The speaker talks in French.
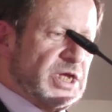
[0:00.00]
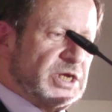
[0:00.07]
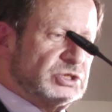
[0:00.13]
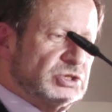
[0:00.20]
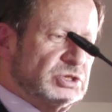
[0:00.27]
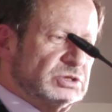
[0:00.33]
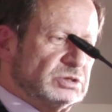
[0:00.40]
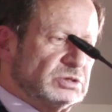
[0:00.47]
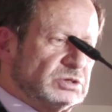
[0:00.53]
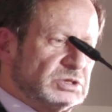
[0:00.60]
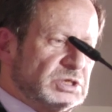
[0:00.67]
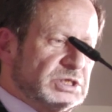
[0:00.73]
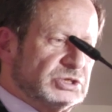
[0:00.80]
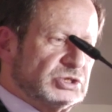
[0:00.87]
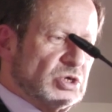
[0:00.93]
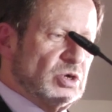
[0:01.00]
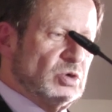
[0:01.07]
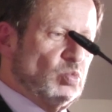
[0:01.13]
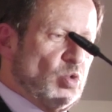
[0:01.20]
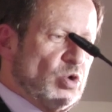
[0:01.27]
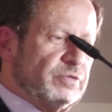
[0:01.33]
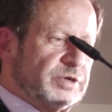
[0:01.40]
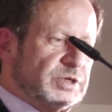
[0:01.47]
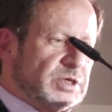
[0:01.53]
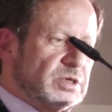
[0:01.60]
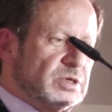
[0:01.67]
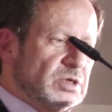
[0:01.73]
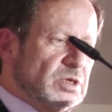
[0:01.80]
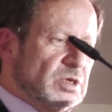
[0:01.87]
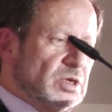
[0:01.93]
L'usage des modèles
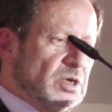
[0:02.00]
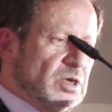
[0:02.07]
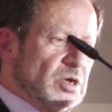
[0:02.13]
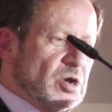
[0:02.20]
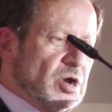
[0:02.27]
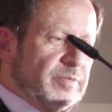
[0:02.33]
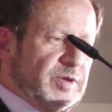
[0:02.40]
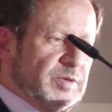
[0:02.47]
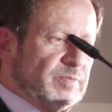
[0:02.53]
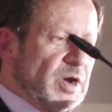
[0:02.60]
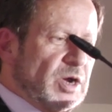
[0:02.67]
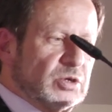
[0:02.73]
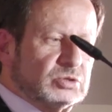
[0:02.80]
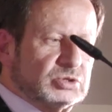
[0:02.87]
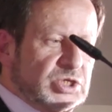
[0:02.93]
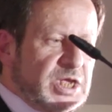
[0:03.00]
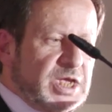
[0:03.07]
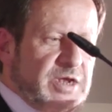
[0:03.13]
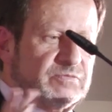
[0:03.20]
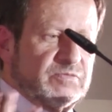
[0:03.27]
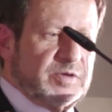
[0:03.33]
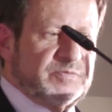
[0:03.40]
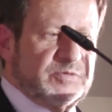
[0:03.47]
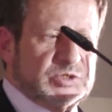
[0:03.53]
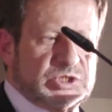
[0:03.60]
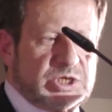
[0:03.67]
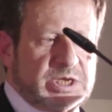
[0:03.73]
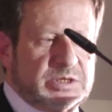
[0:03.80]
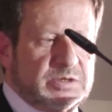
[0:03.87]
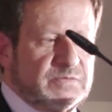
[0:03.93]
pour guider l'adaptation
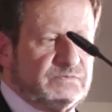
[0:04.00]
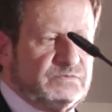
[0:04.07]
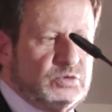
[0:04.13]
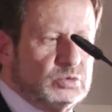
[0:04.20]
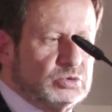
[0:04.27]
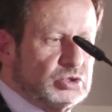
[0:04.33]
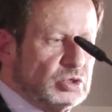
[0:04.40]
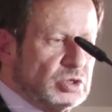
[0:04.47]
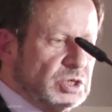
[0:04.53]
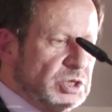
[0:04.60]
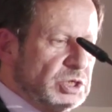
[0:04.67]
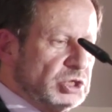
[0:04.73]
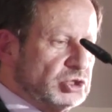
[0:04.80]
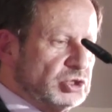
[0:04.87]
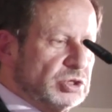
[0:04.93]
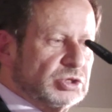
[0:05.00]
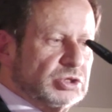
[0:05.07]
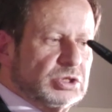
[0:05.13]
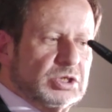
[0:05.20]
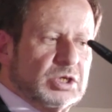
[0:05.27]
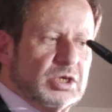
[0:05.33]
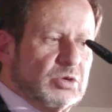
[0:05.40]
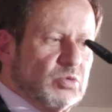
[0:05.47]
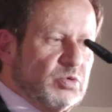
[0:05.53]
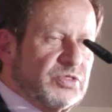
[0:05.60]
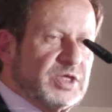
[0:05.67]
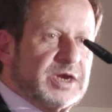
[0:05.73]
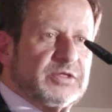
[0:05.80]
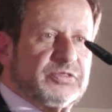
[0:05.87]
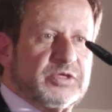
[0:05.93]
pratique au niveau local n'est pas
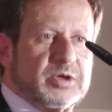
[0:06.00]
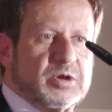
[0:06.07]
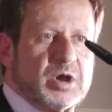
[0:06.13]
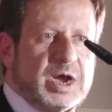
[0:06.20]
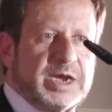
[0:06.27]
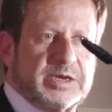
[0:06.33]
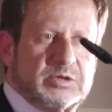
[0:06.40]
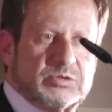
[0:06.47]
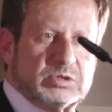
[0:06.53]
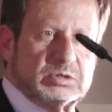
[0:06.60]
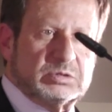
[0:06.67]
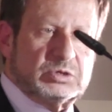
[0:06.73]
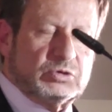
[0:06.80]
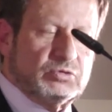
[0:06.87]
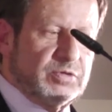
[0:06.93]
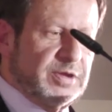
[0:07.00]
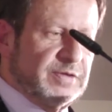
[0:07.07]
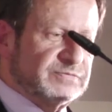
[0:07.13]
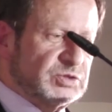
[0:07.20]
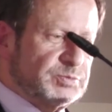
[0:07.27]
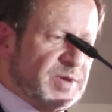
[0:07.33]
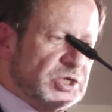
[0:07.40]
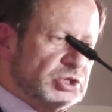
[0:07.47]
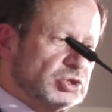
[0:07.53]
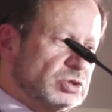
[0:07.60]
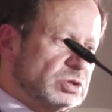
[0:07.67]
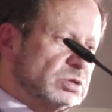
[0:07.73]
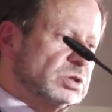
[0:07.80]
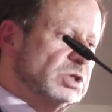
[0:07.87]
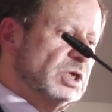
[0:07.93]
justifié, etc. Les
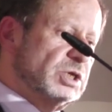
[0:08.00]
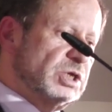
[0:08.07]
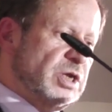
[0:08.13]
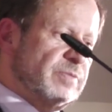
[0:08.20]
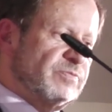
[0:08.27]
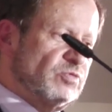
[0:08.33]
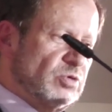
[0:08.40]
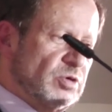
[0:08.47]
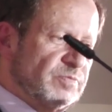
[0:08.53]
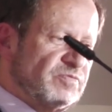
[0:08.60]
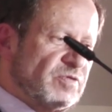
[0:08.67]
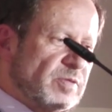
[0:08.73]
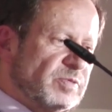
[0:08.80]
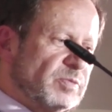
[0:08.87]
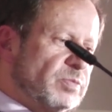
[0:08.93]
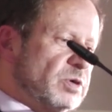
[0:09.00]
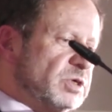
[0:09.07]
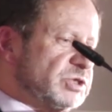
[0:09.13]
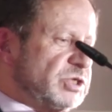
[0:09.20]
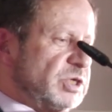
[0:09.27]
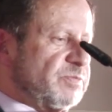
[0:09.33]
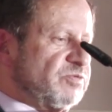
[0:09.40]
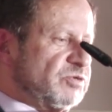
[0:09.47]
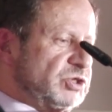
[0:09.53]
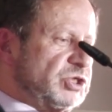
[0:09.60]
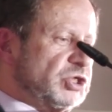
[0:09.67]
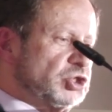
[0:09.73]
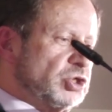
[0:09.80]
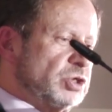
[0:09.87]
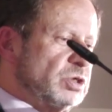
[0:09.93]
modèles climatiques ne peuvent pas représenter les
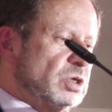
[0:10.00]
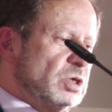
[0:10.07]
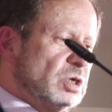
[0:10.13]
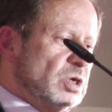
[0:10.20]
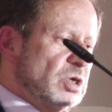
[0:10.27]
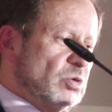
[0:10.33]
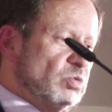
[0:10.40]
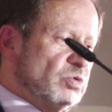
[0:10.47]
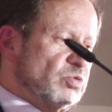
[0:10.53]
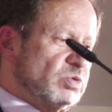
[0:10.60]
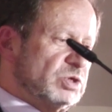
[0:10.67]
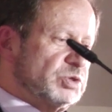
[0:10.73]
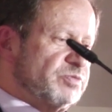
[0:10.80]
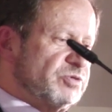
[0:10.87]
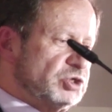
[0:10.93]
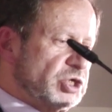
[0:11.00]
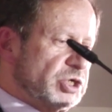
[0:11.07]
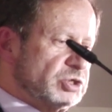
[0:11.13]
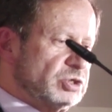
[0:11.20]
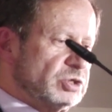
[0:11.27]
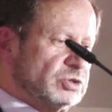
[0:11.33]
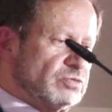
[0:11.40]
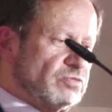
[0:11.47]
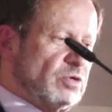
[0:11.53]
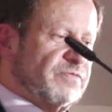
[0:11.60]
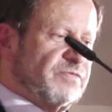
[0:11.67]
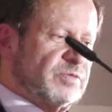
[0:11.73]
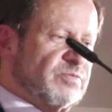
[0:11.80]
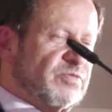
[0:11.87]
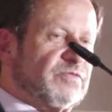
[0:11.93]
conditions futures au
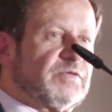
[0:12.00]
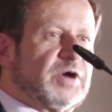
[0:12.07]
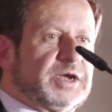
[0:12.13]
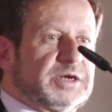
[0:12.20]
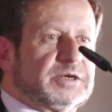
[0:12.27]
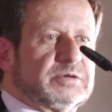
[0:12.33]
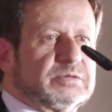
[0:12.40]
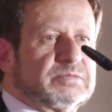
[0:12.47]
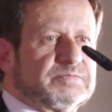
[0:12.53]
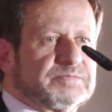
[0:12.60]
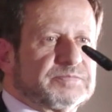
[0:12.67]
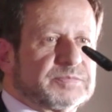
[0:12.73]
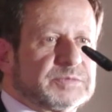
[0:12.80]
niveau où, etc.